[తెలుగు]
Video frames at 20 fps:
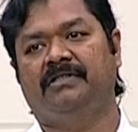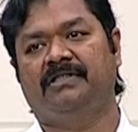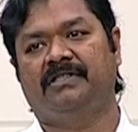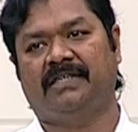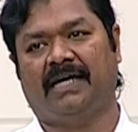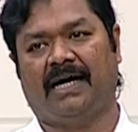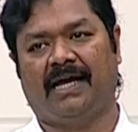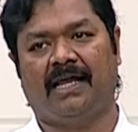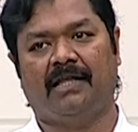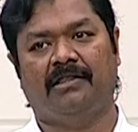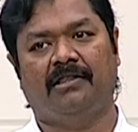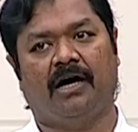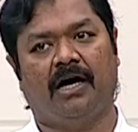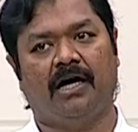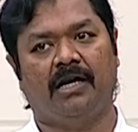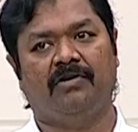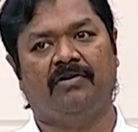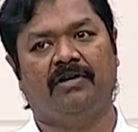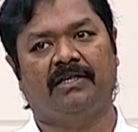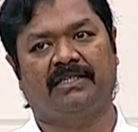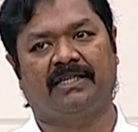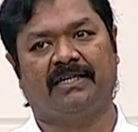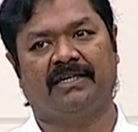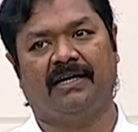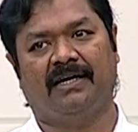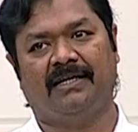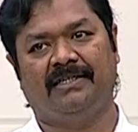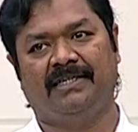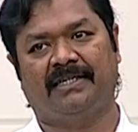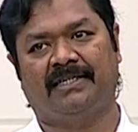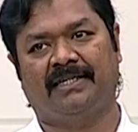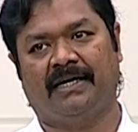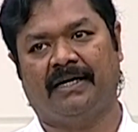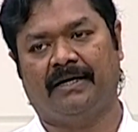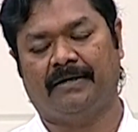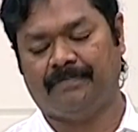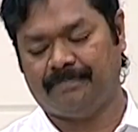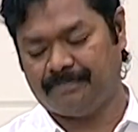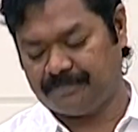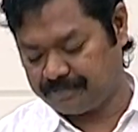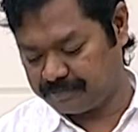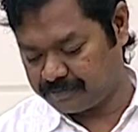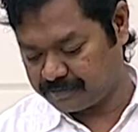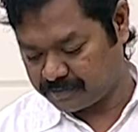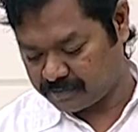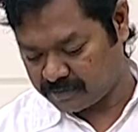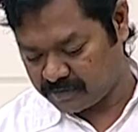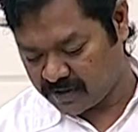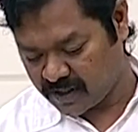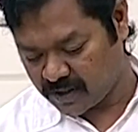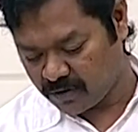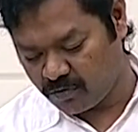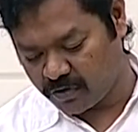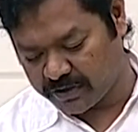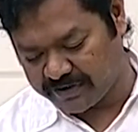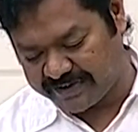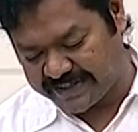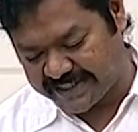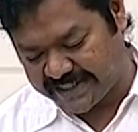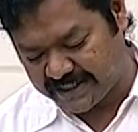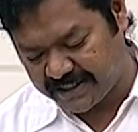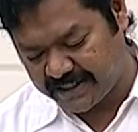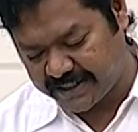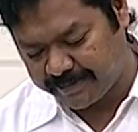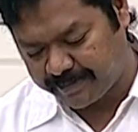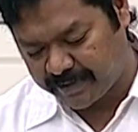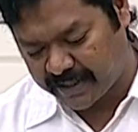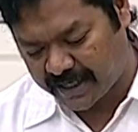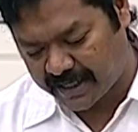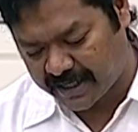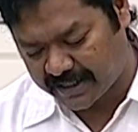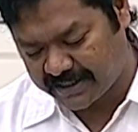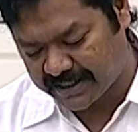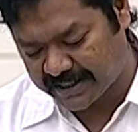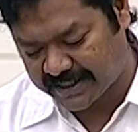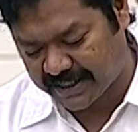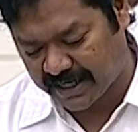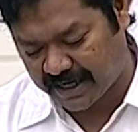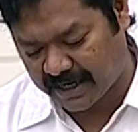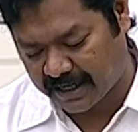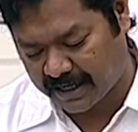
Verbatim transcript: చాలా దారుణం అధ్యక్ష ఒక విషయం చెప్తున్నాను అధ్యక్ష